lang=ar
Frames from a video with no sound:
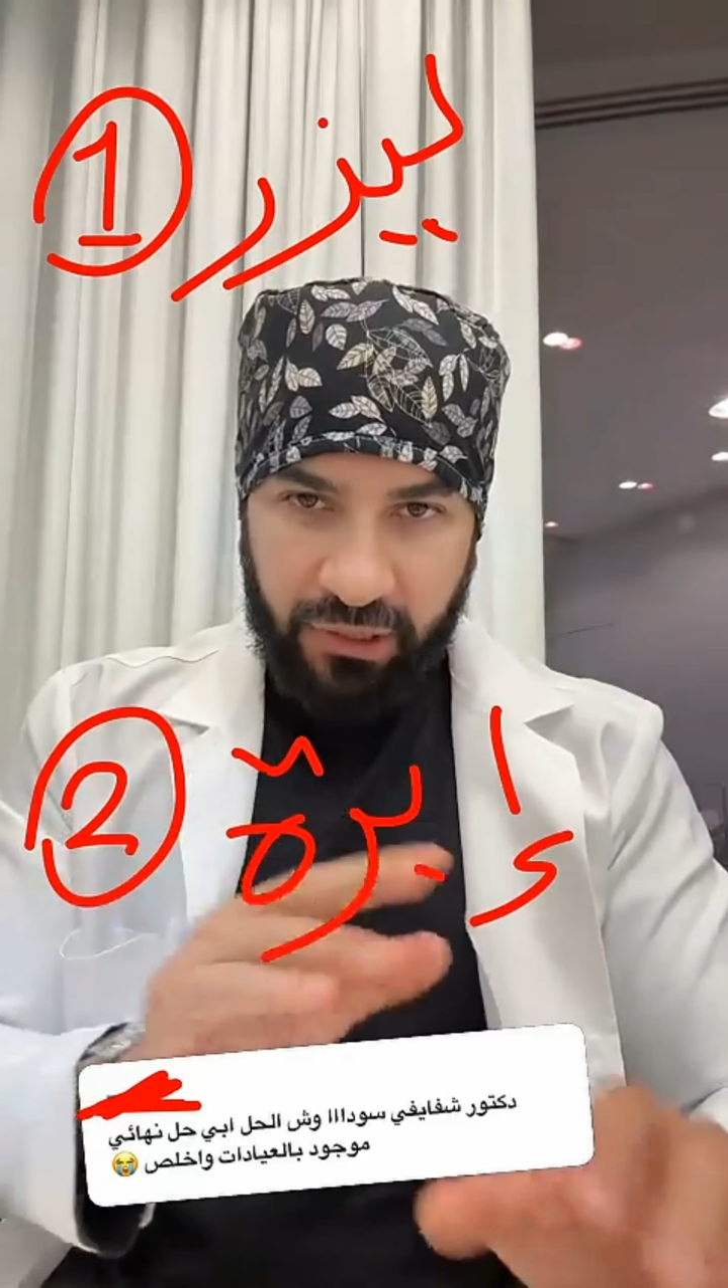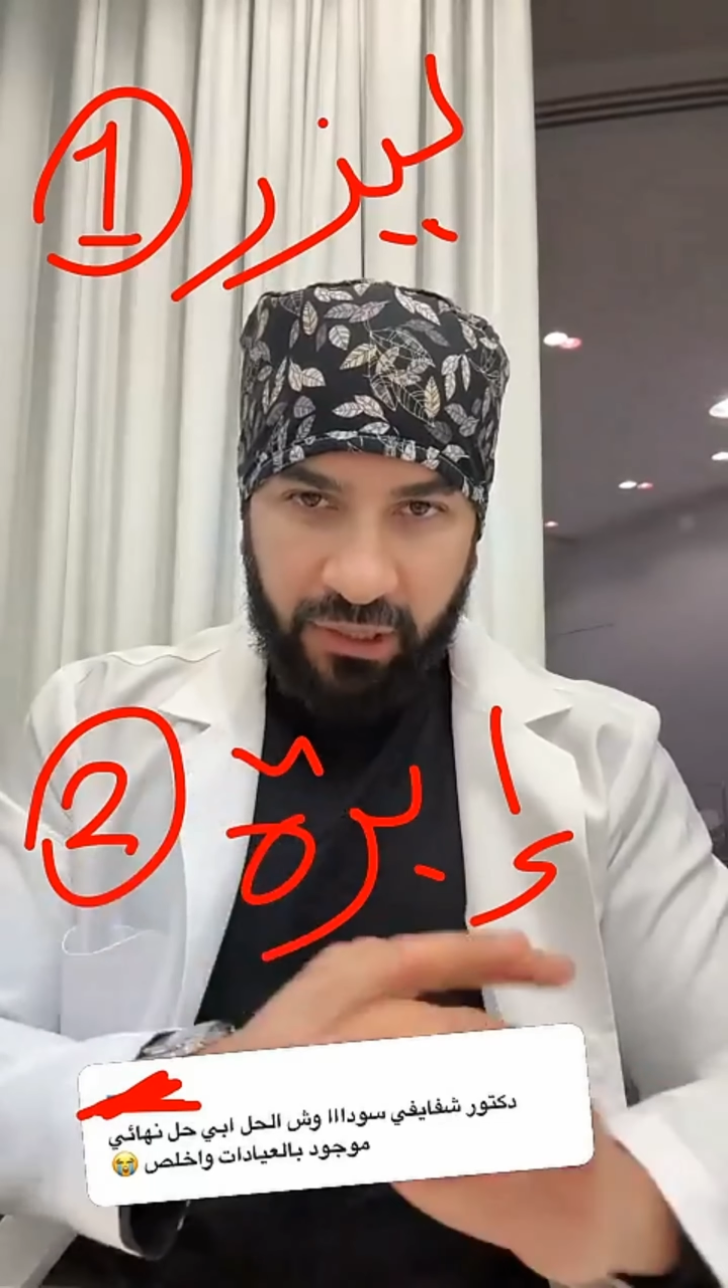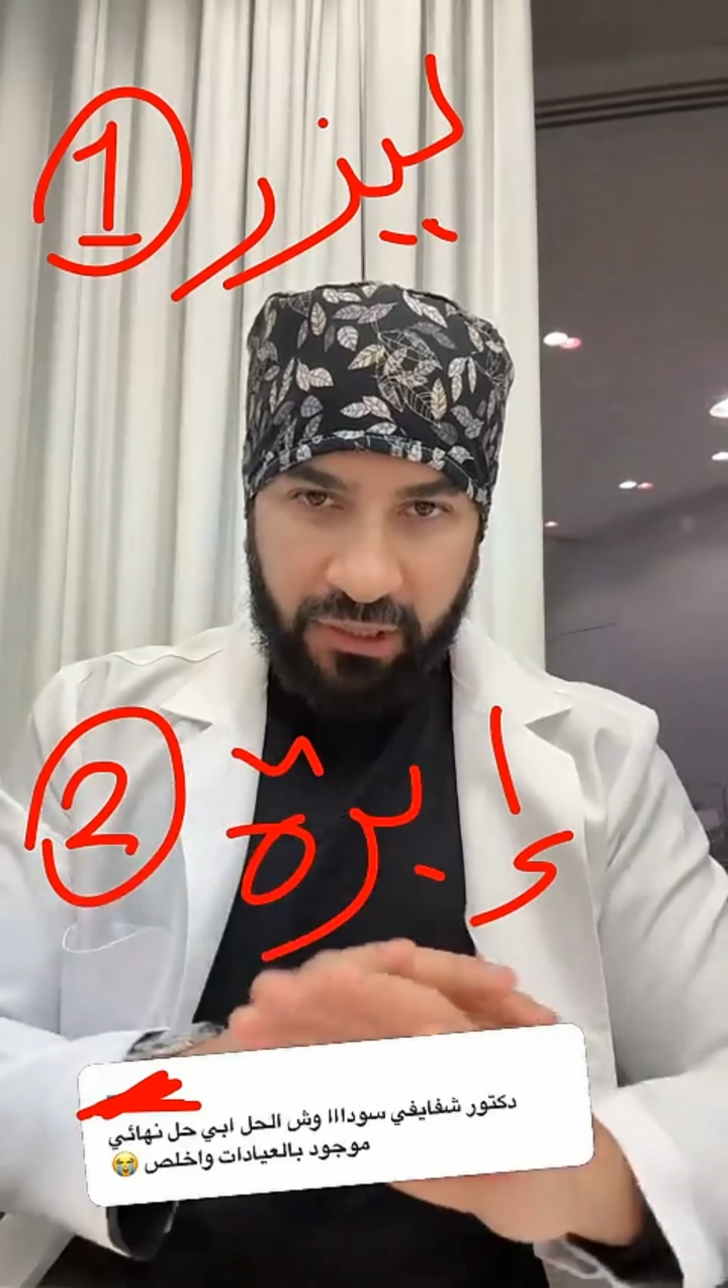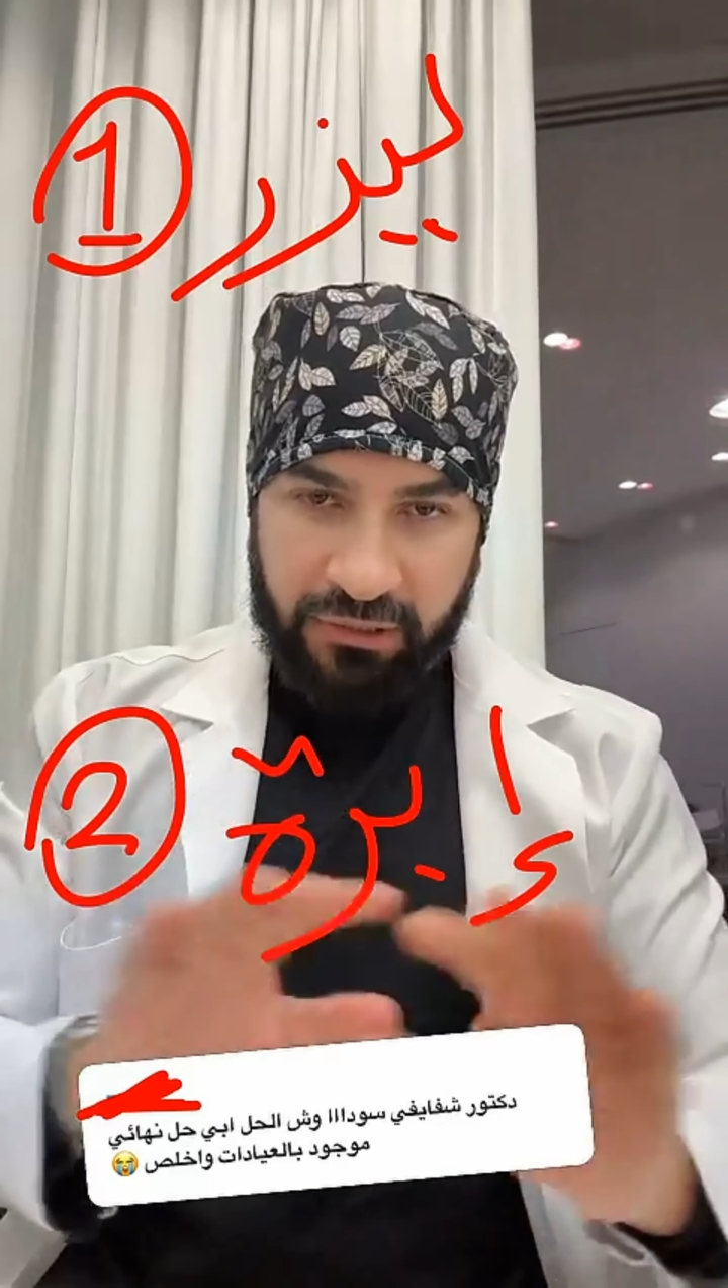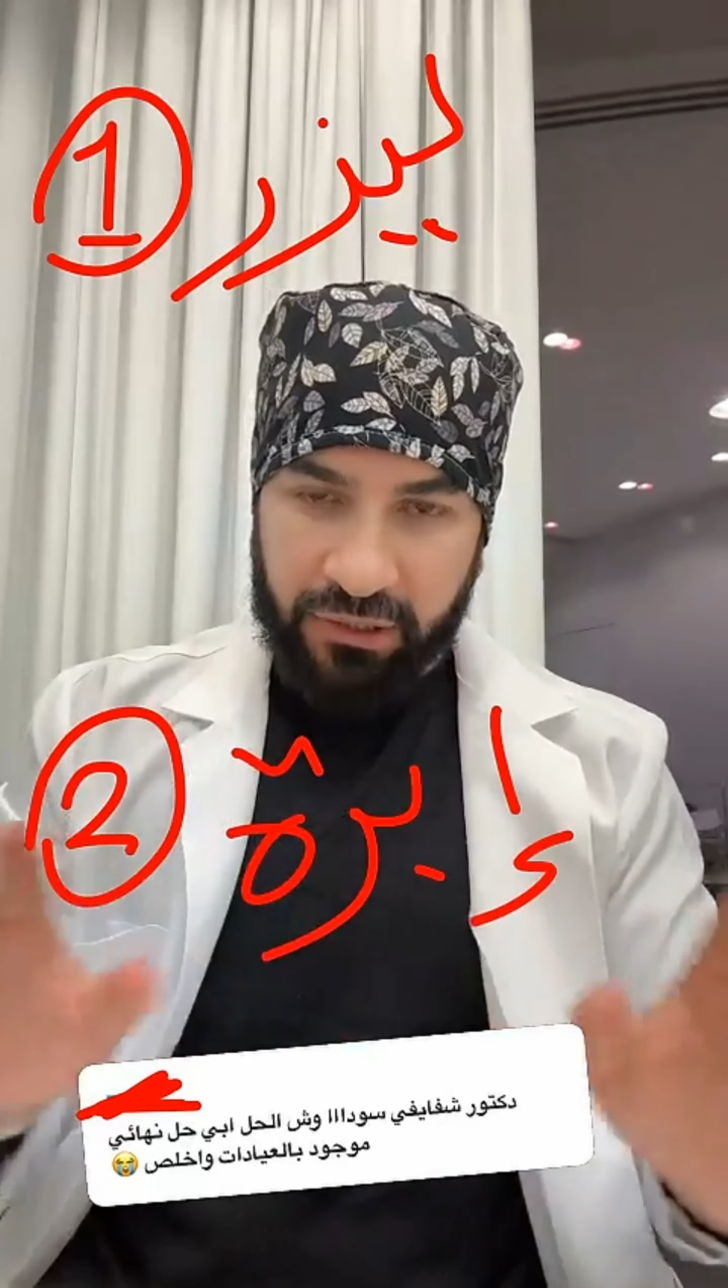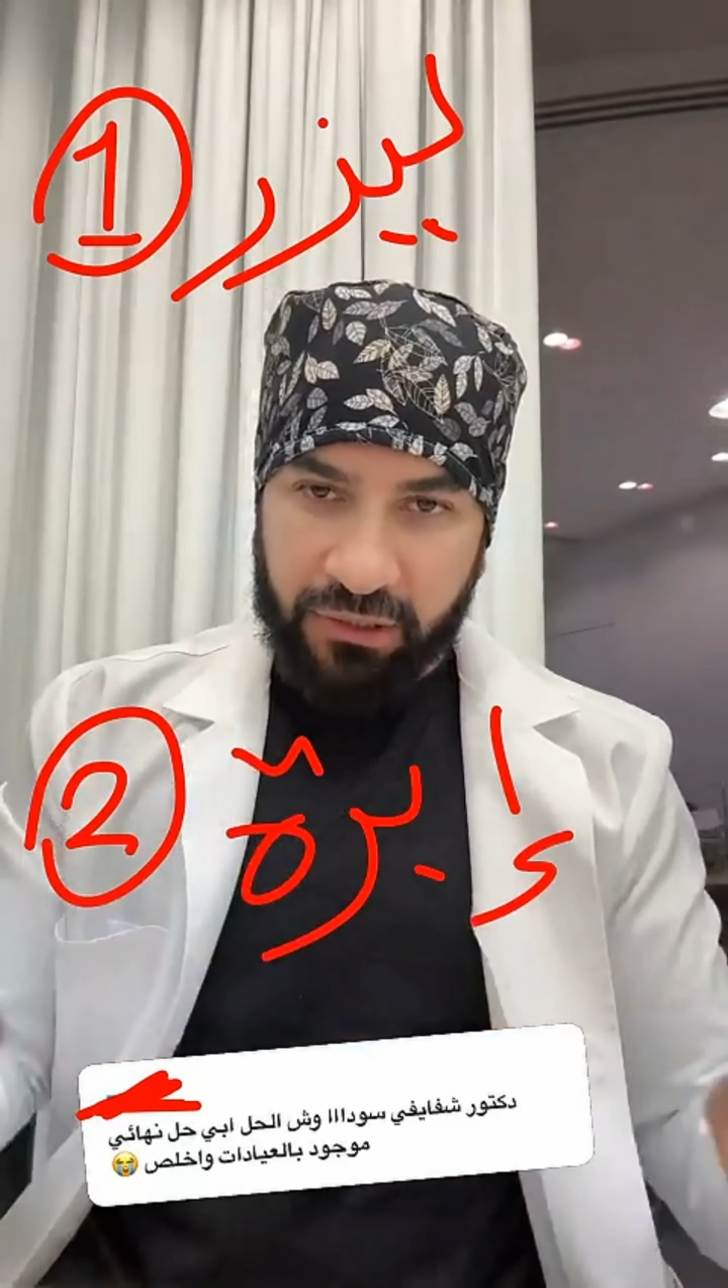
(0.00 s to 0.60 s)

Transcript: خلاص